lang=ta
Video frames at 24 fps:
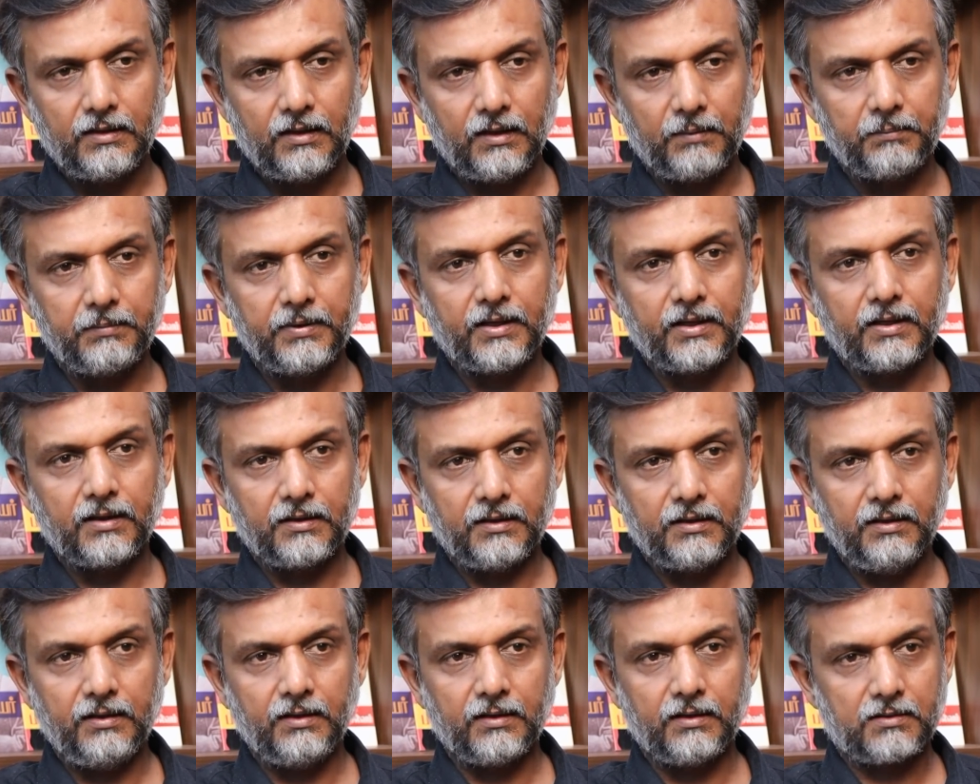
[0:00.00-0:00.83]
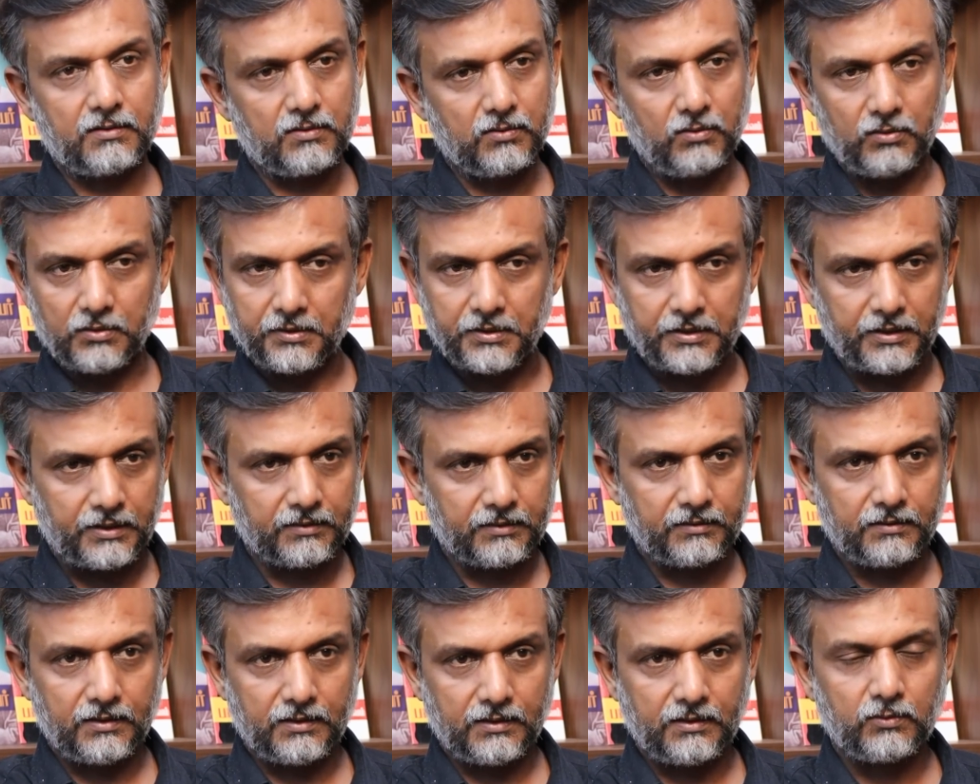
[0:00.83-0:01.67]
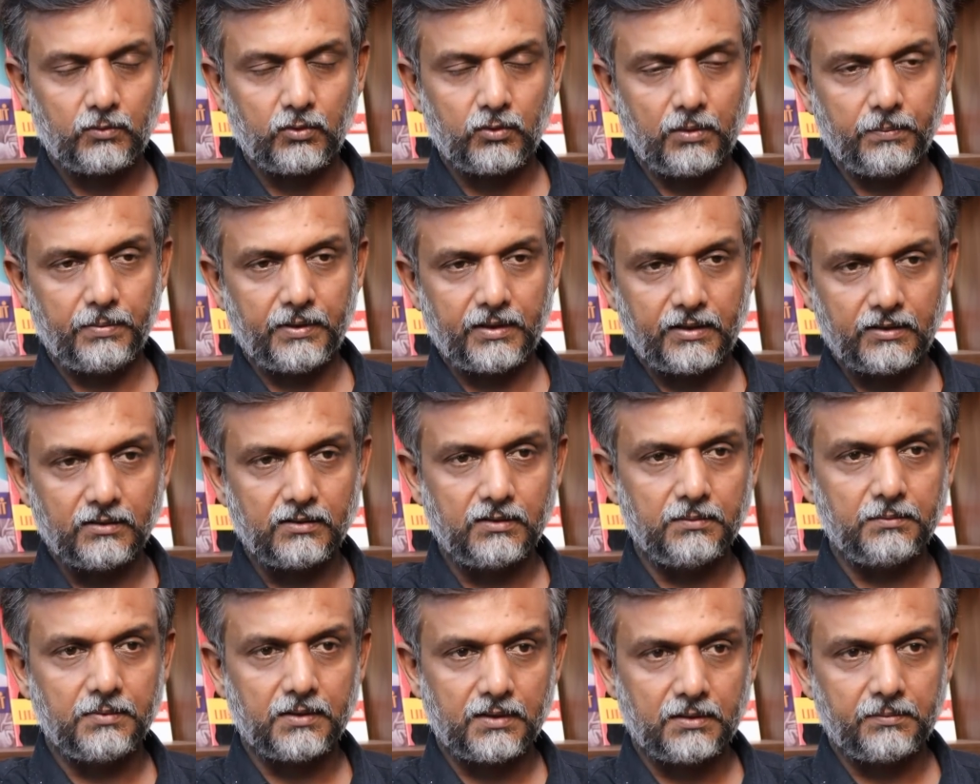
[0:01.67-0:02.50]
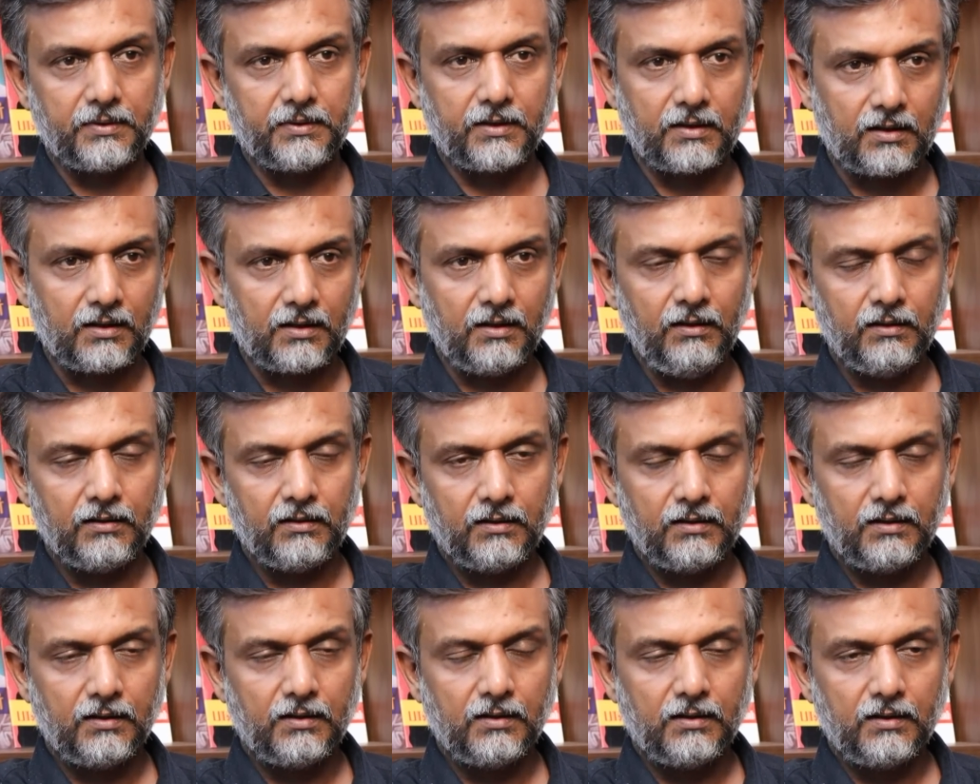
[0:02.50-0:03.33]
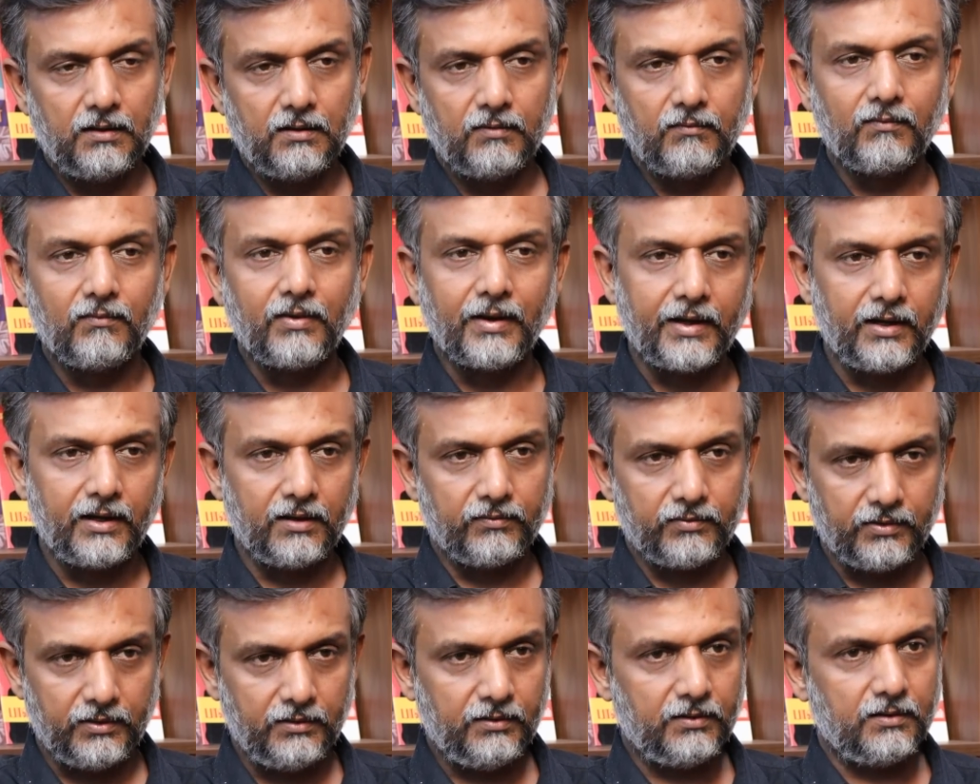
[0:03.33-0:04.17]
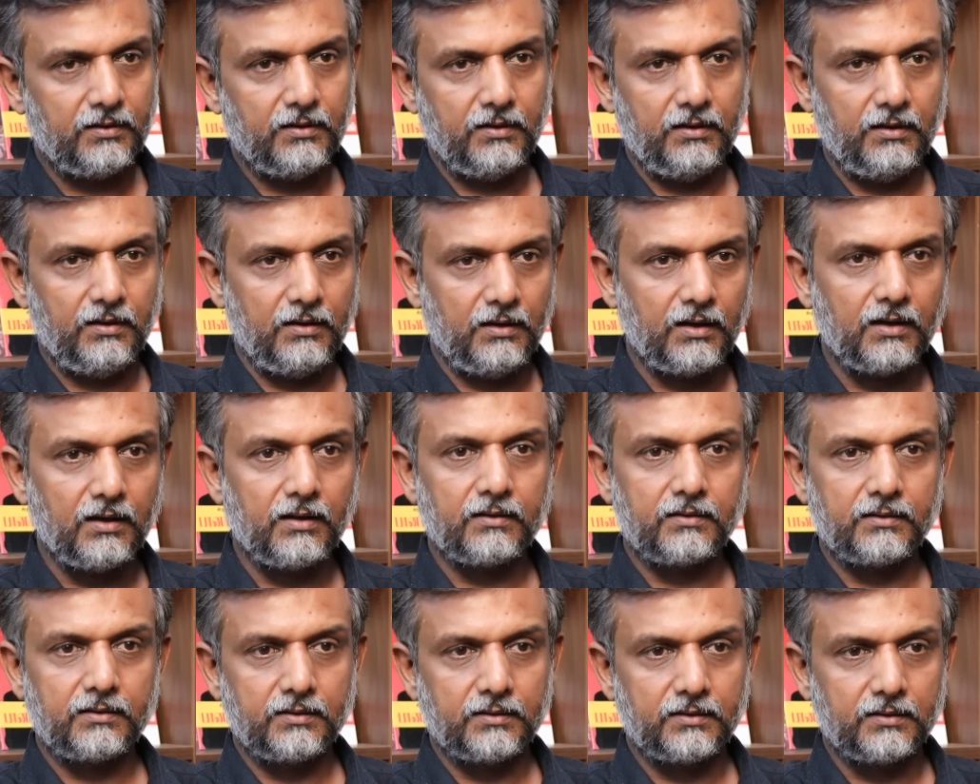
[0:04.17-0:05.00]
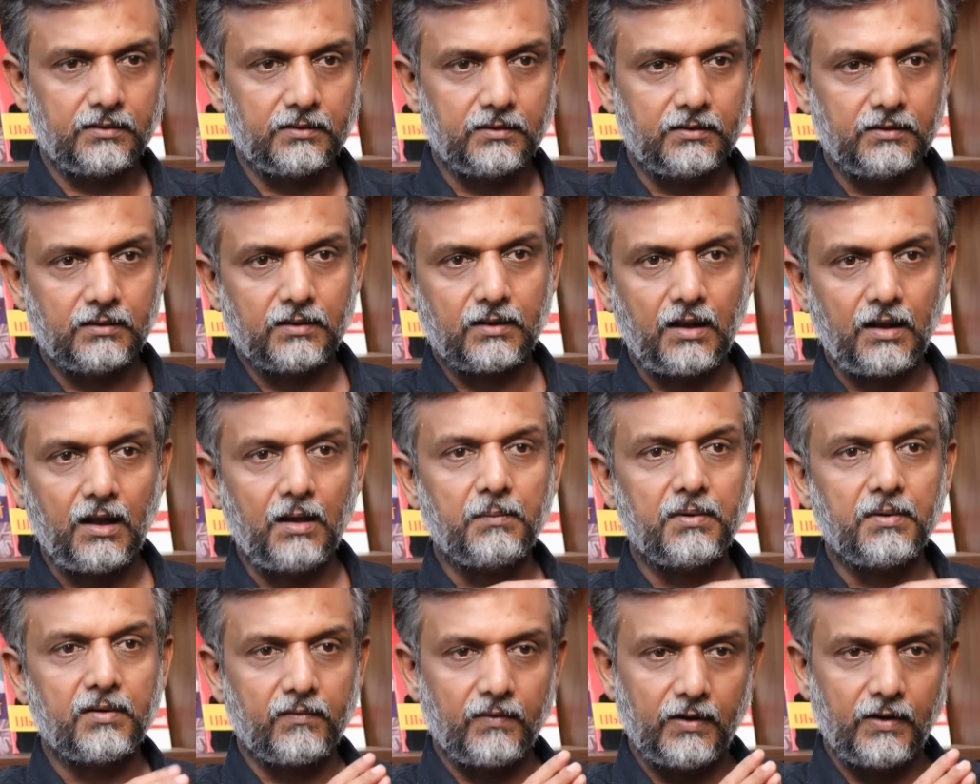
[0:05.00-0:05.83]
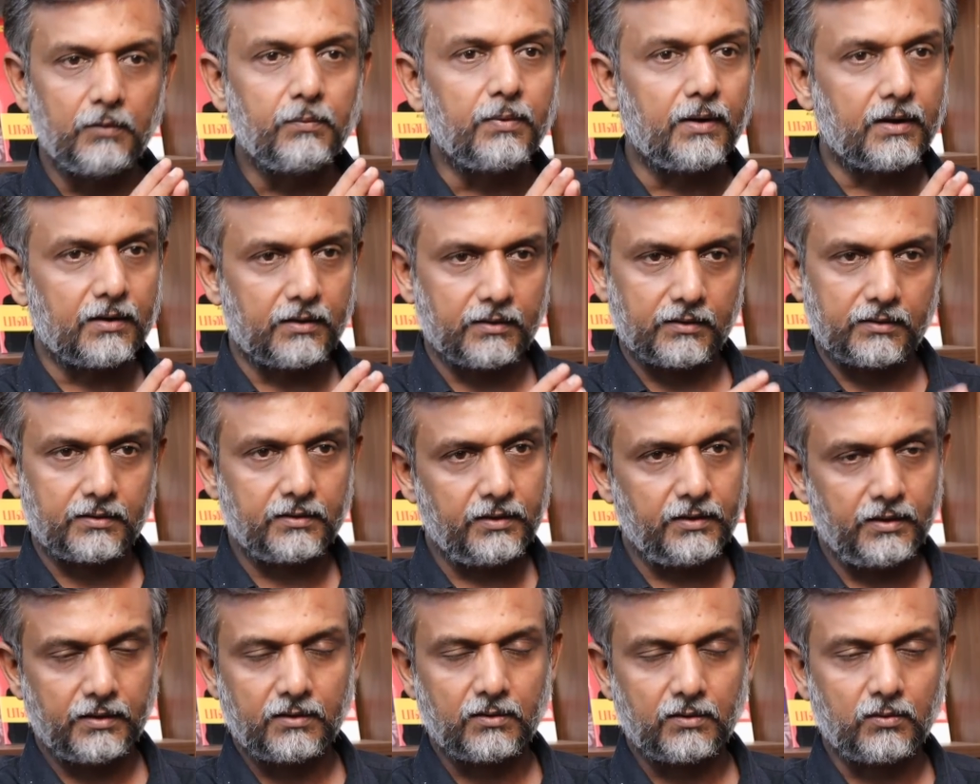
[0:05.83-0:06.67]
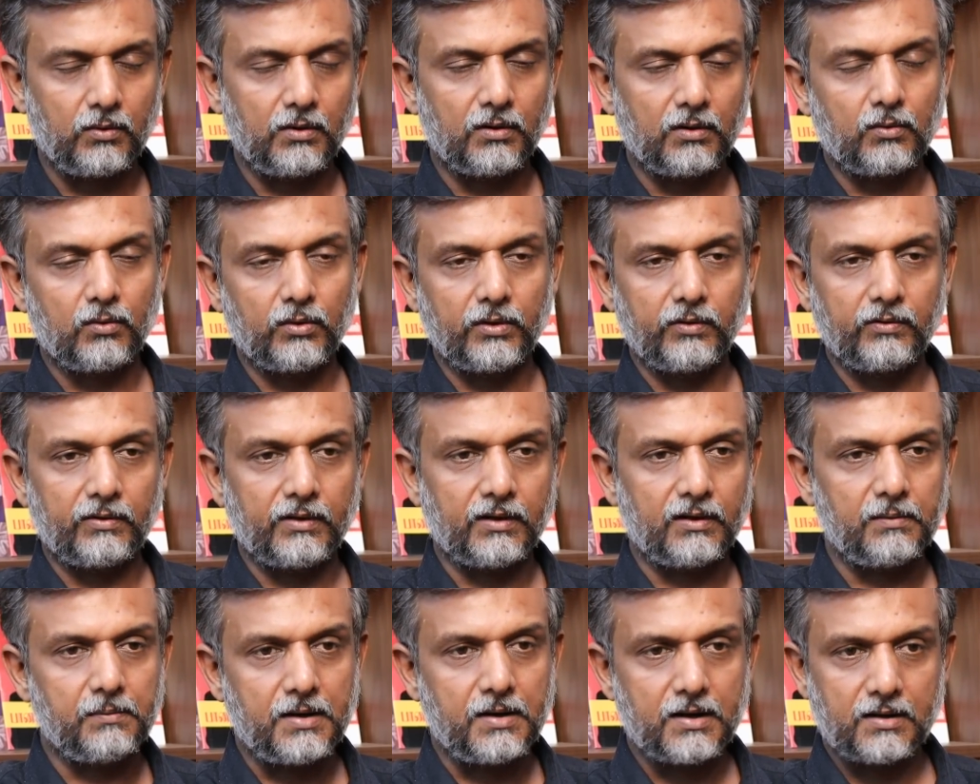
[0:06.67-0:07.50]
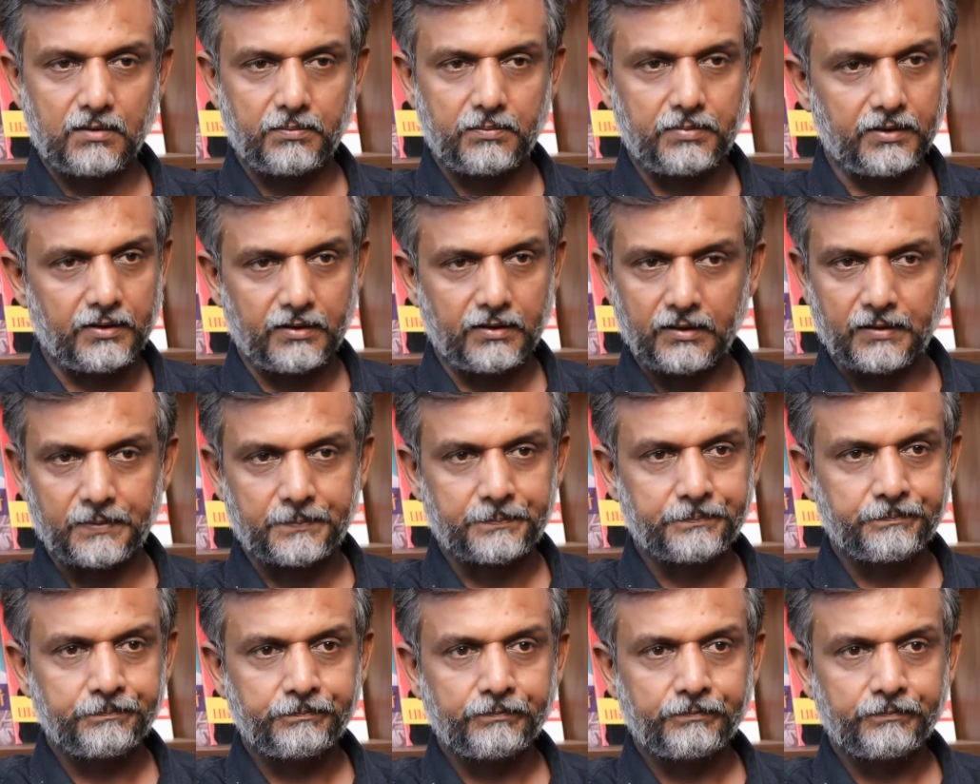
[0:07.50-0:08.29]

நம்பிக்கையை ஏற்றுக்கொள்கிறார் அதாவது குறிப்பாக இந்து மதம் என்றால் வைணவ அல்லது ராம வழிபாட்டுக்கு ஏற்றுக்கொள்ளக்கூடியவராக மாற்றப்படுகிறார்